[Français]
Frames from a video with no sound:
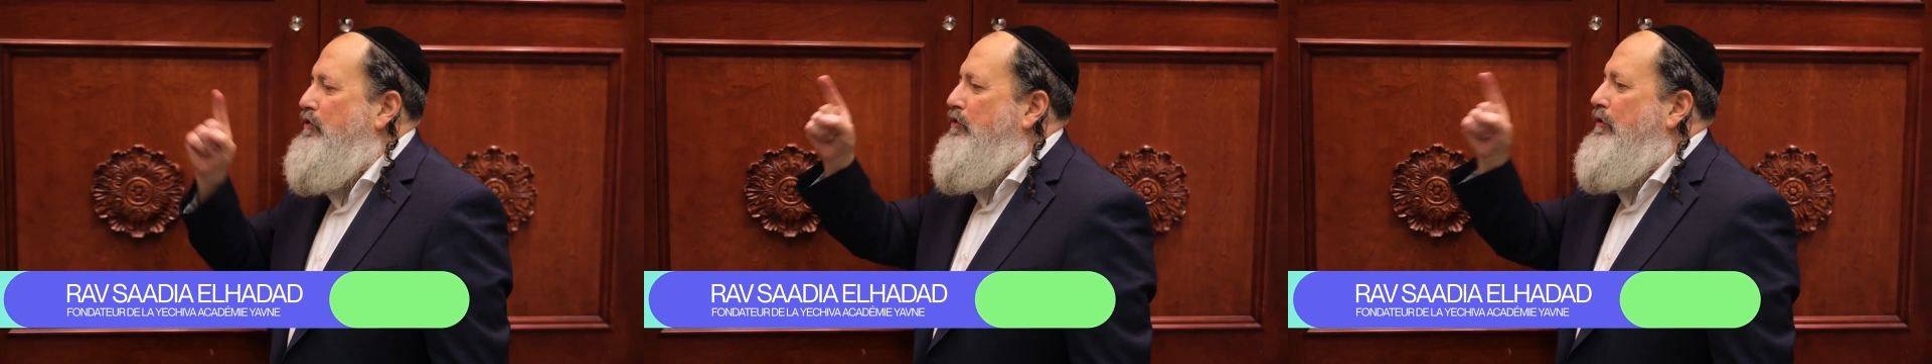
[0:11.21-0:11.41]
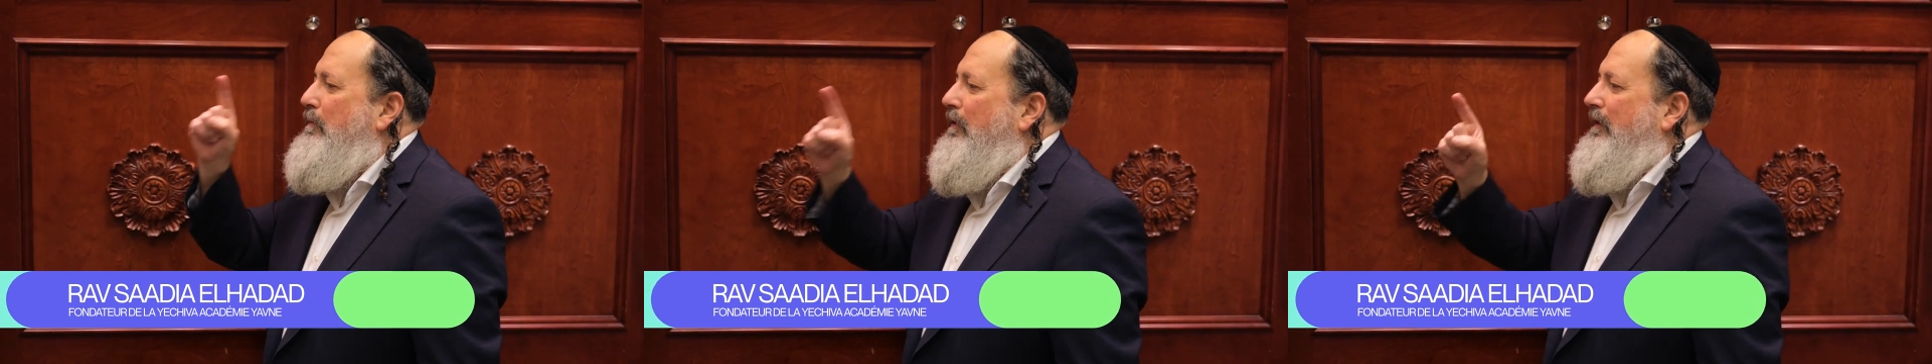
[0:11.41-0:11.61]

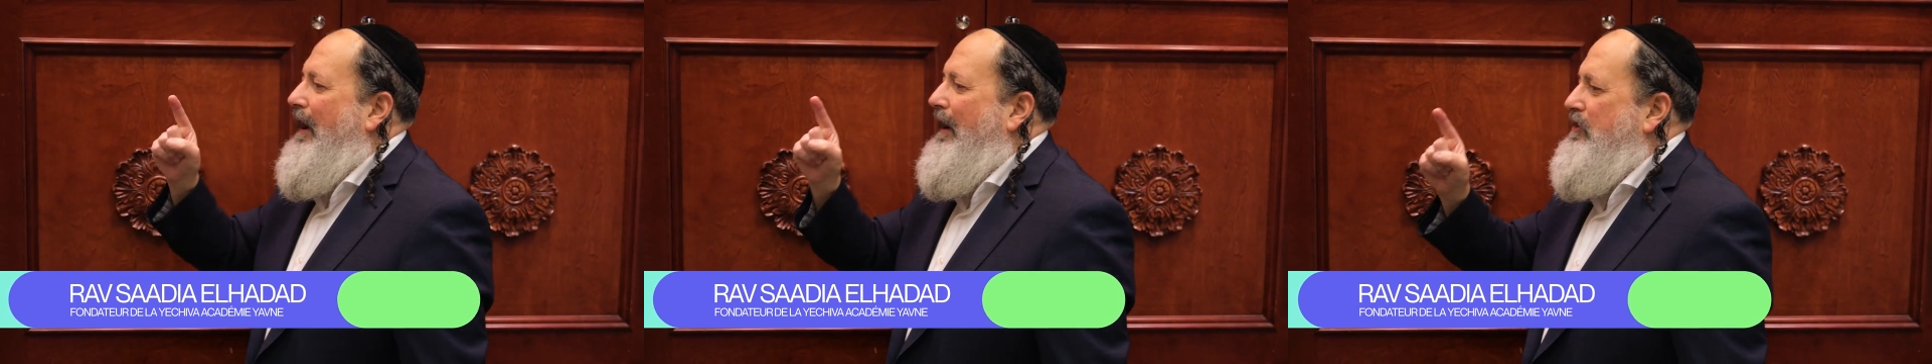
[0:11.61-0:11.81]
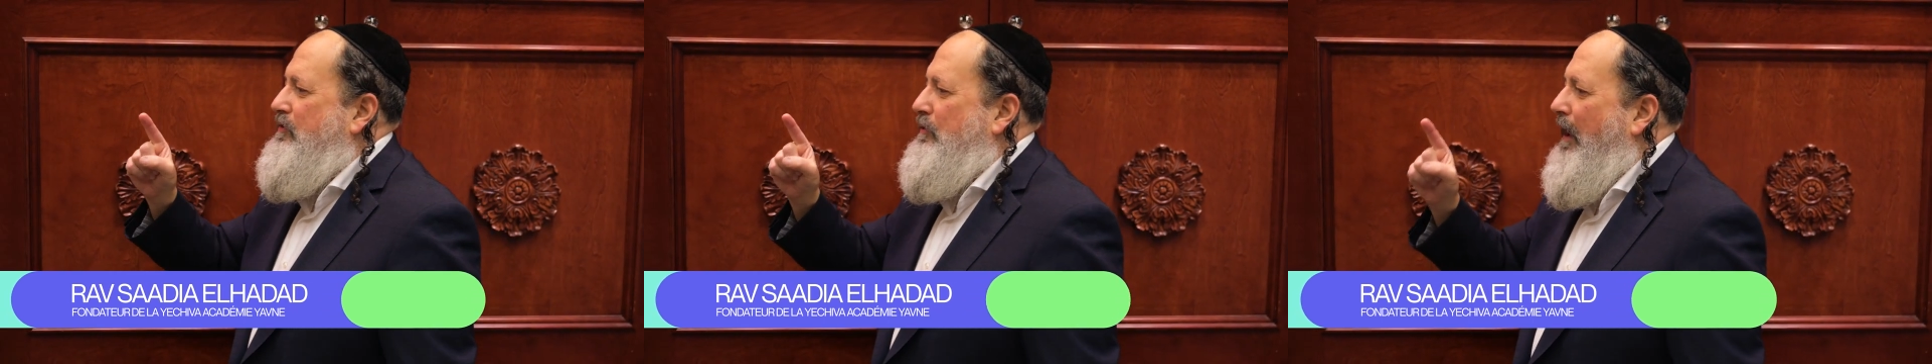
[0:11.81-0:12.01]
tu demanderais
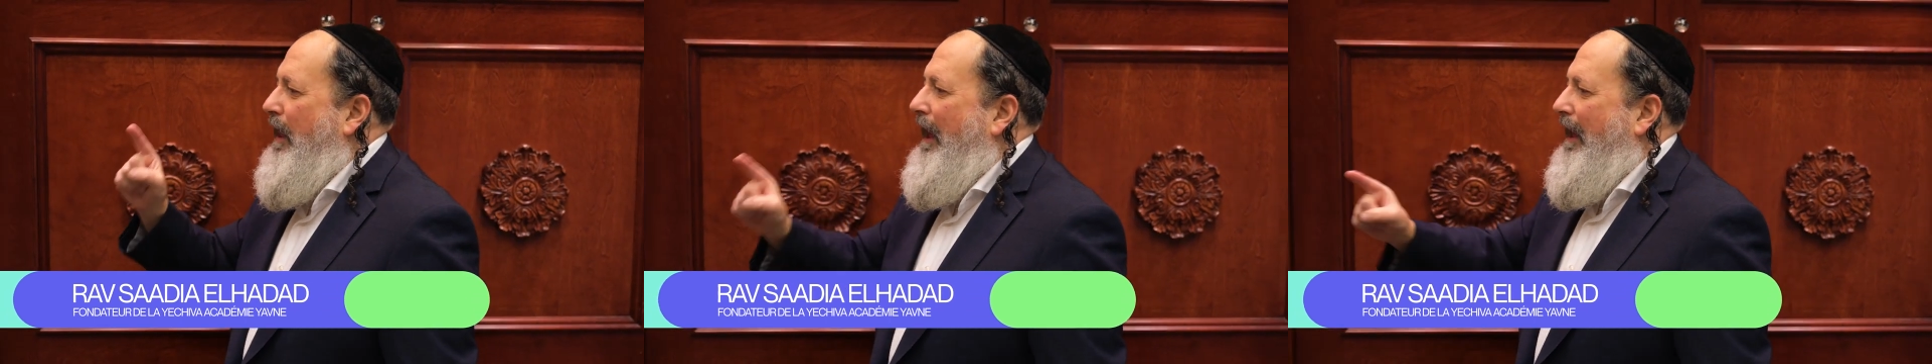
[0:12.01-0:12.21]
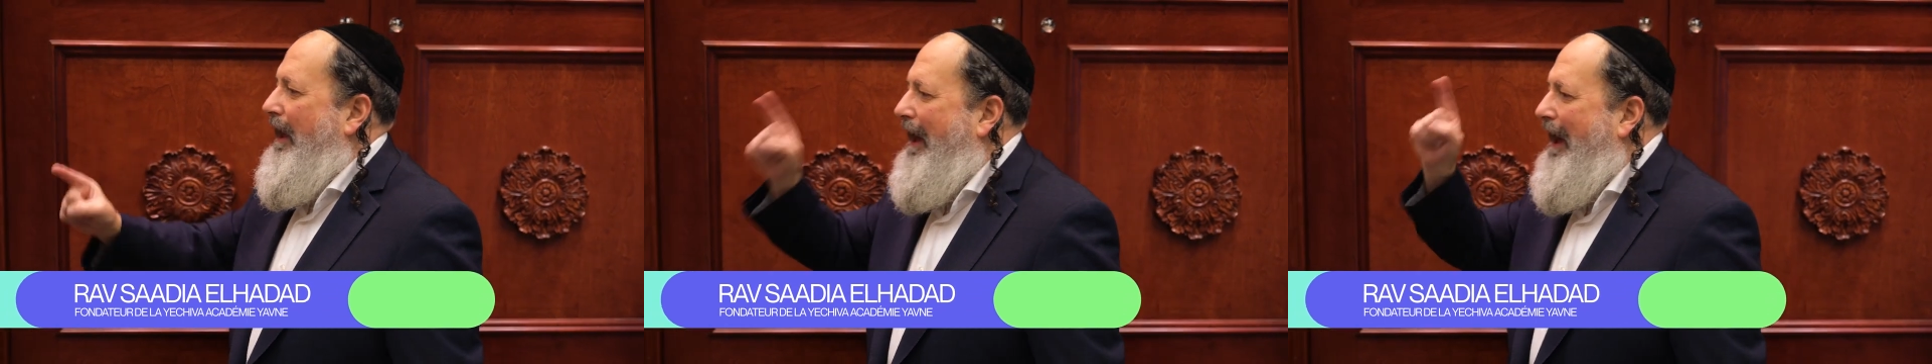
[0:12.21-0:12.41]
à Kachoua
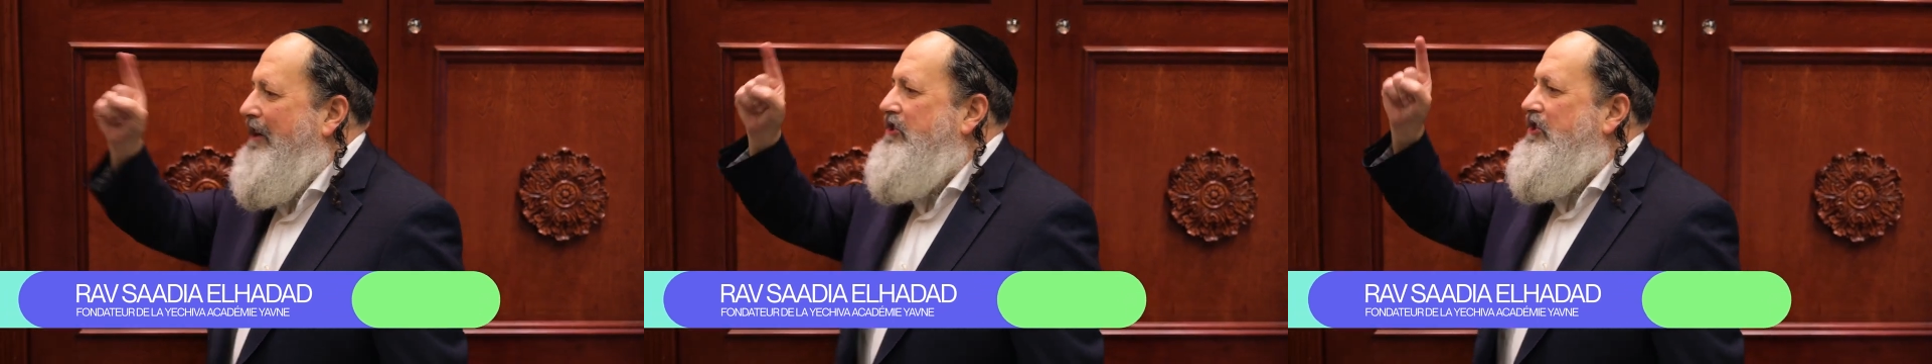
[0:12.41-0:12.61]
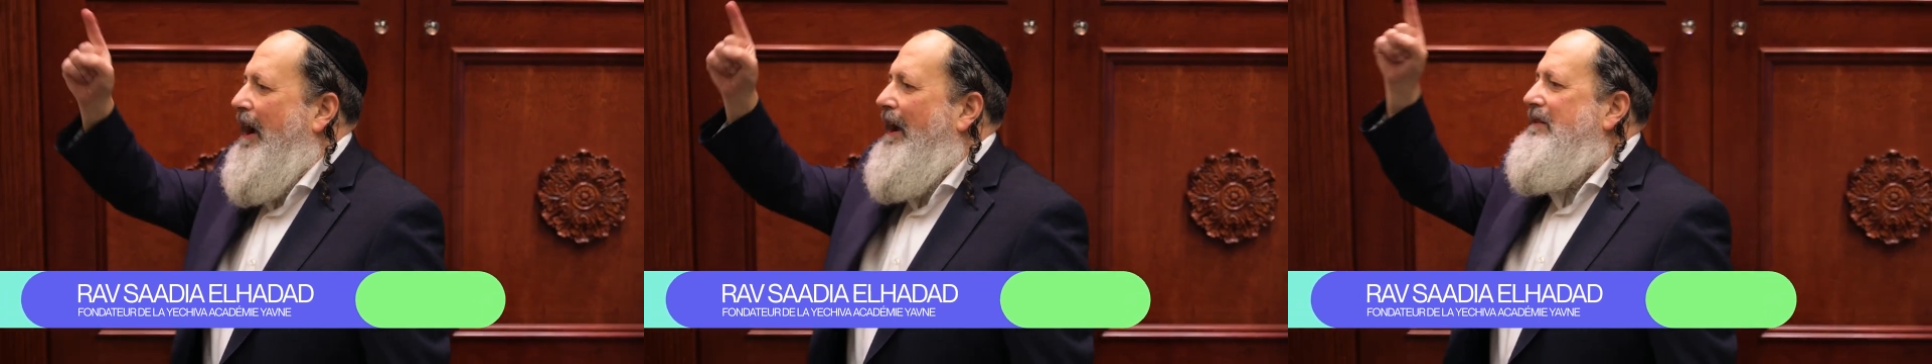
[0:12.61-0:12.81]
Et
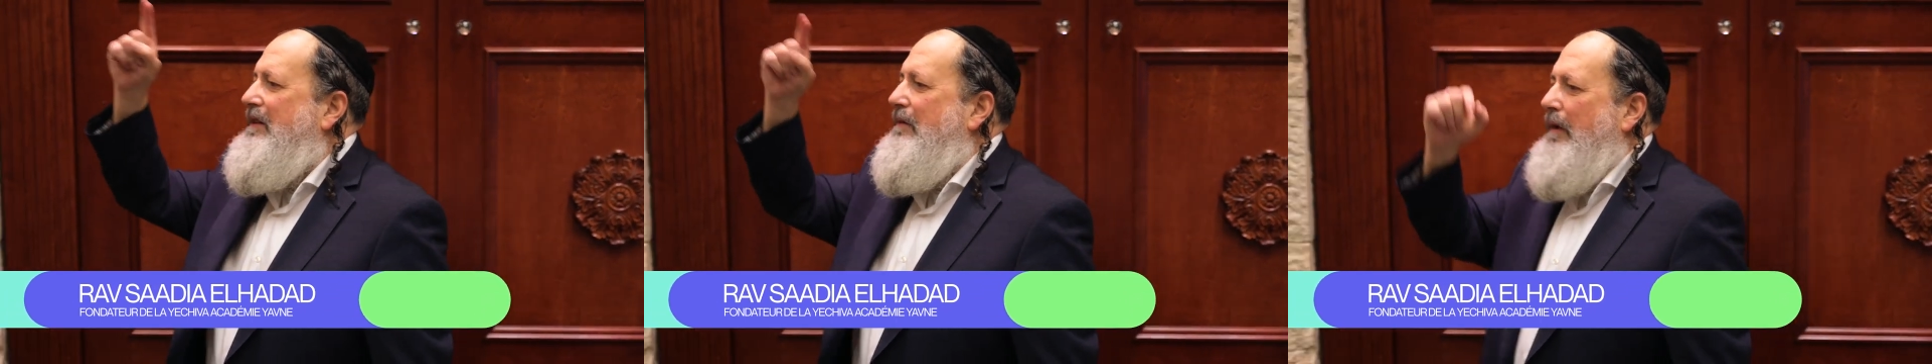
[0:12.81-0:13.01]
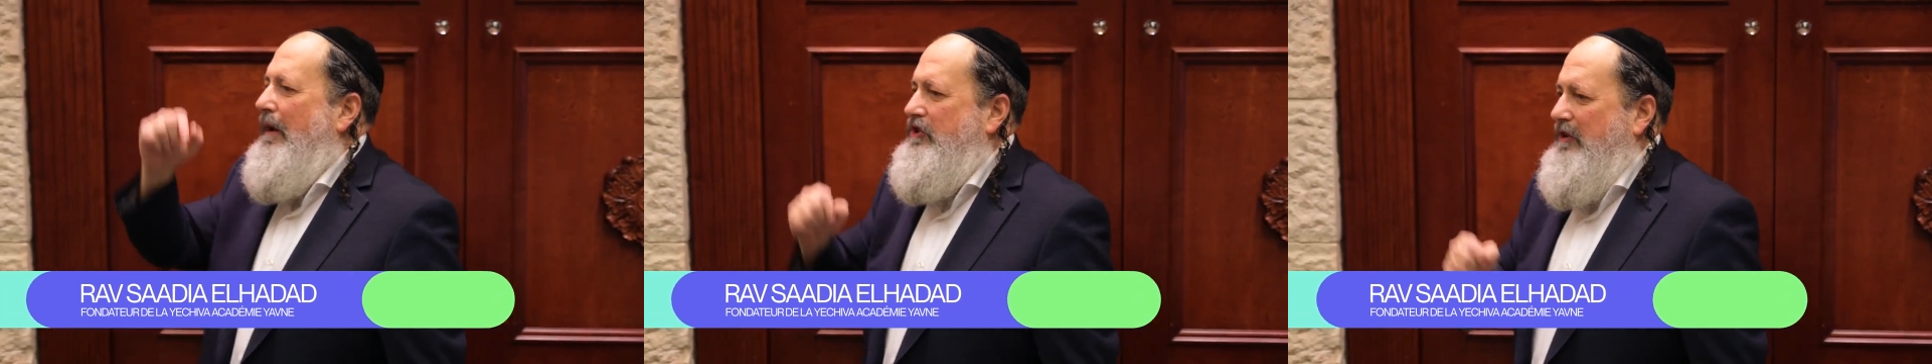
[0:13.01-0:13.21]

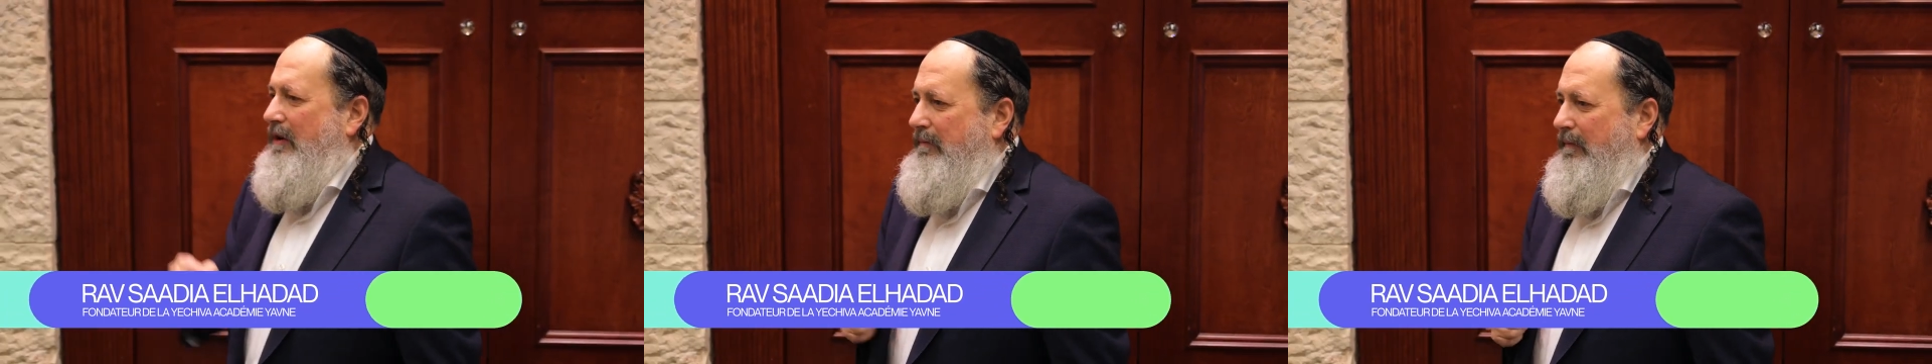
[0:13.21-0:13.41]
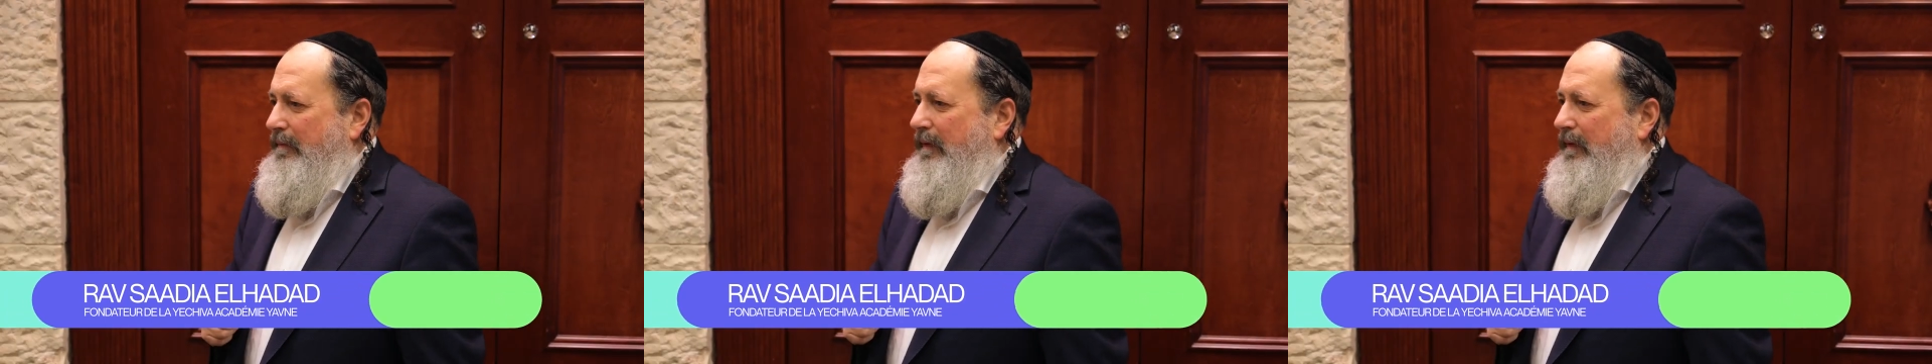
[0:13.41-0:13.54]
Altimi Hachem.